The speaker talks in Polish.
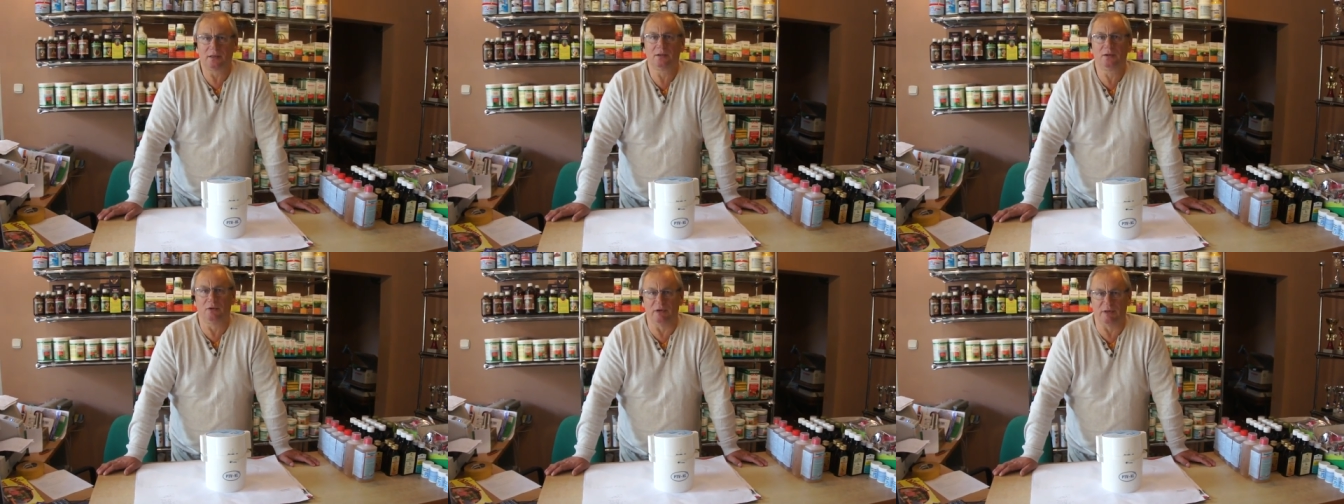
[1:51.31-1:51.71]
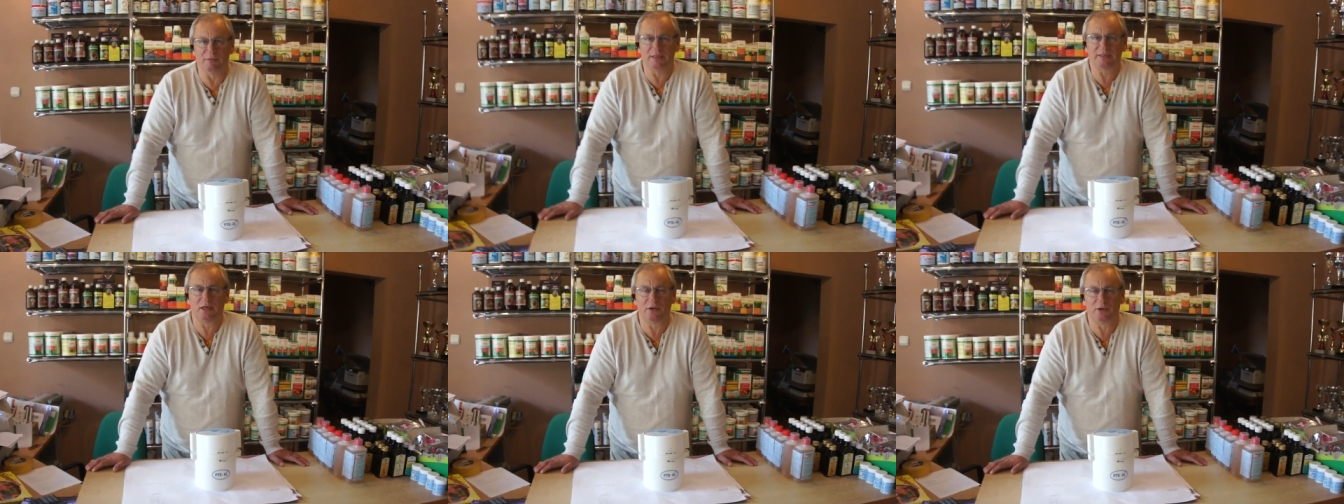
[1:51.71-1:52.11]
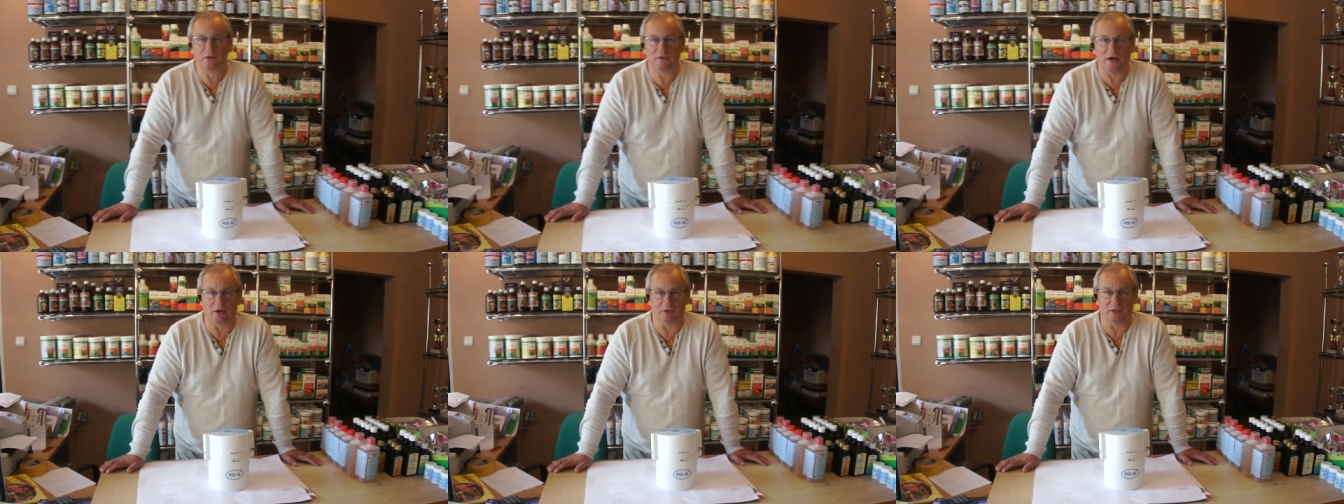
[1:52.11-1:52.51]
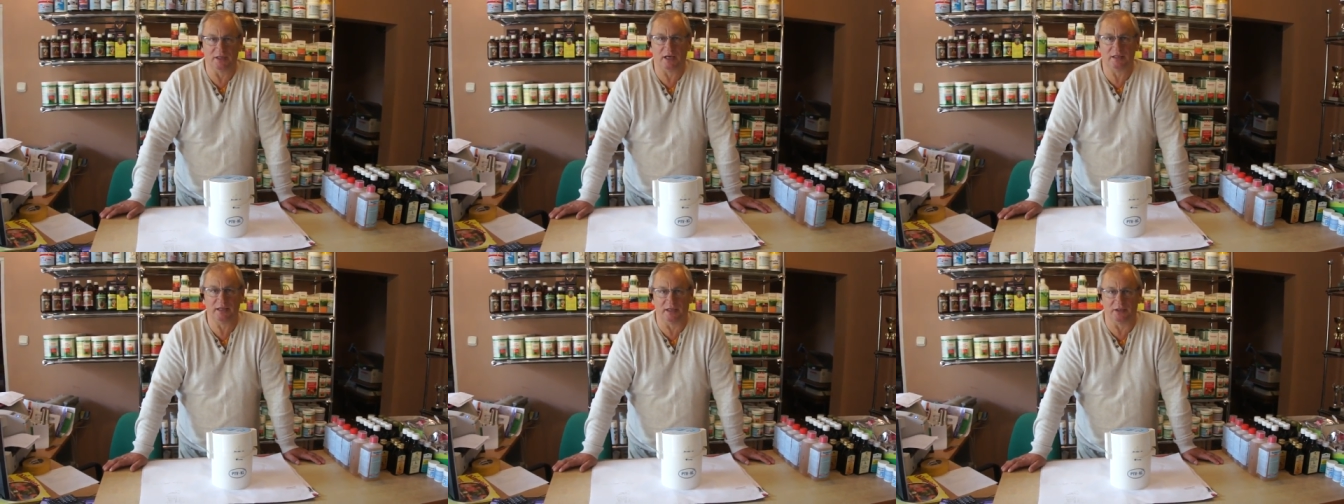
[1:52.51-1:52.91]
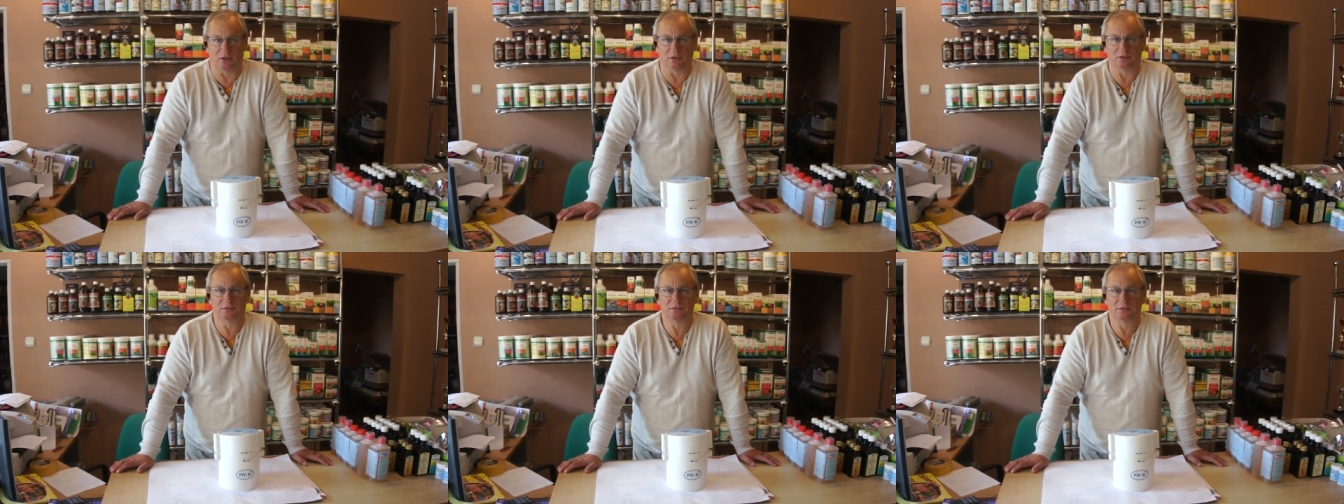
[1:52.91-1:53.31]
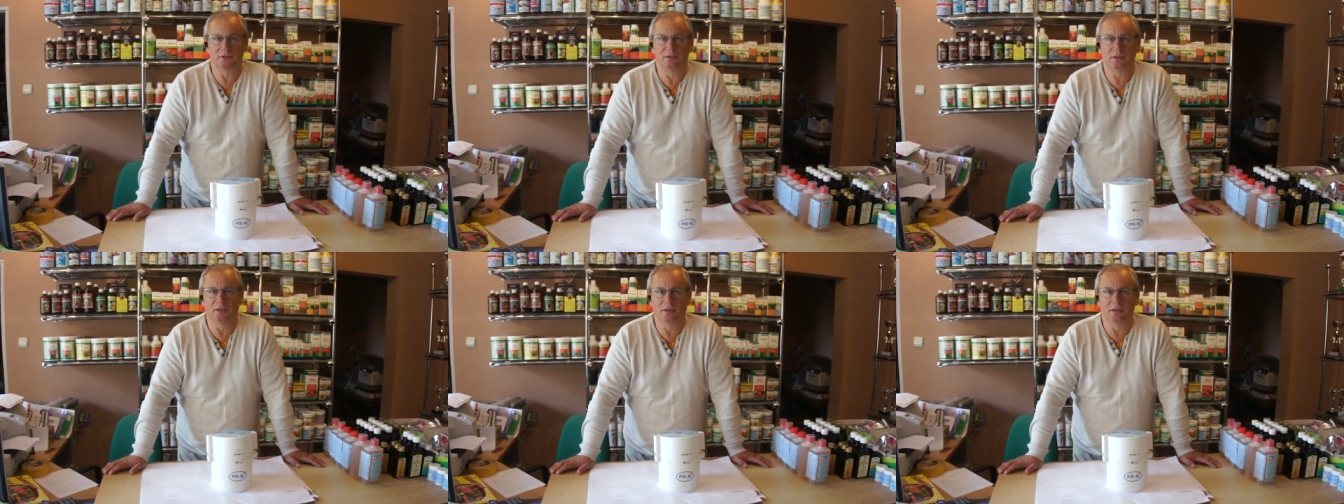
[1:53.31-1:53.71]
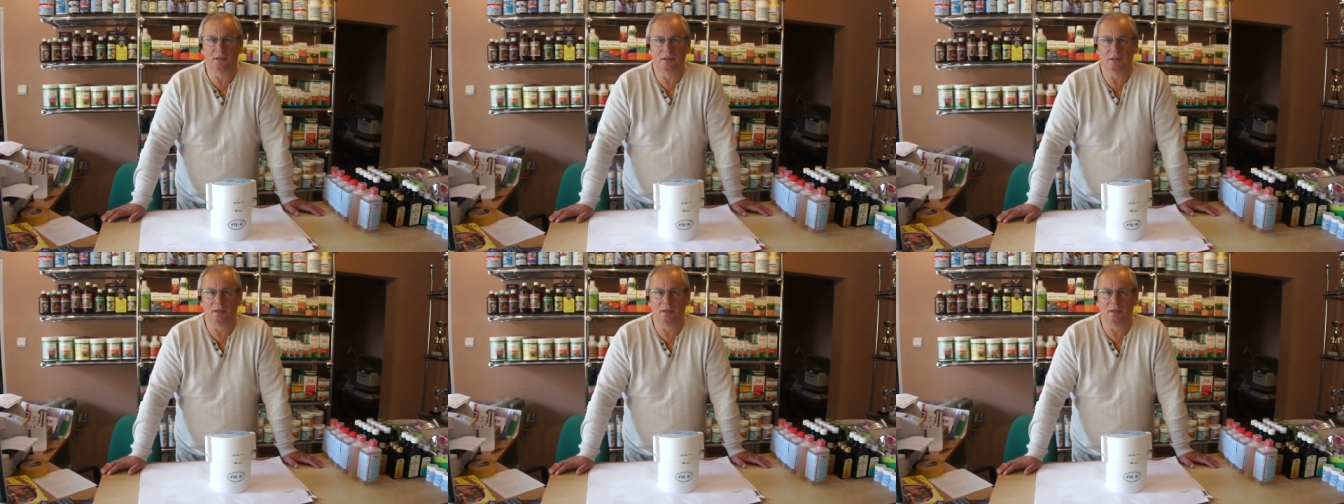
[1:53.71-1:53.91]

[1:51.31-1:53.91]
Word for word: gołębie zachorowały na adeno. Mhm.